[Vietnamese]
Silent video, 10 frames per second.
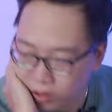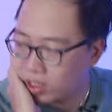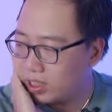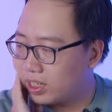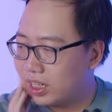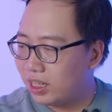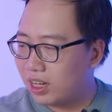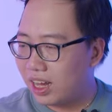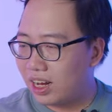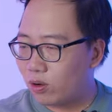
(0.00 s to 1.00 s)
thôi
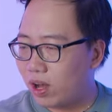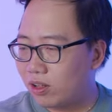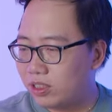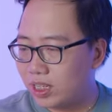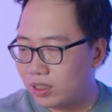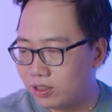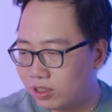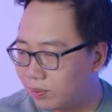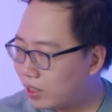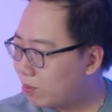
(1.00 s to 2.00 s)
hay là quạt nó chết rồi
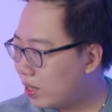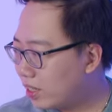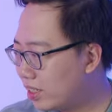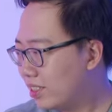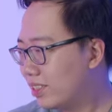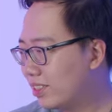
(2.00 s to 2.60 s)
ờ, mình không biết nữa